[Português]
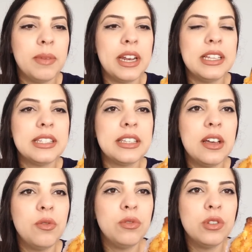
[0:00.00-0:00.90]
Parece
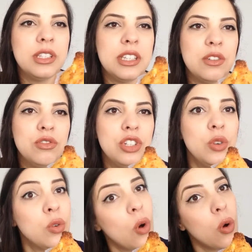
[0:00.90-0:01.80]
que é um docinho
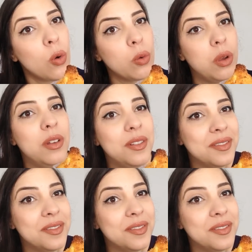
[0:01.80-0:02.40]
de coco.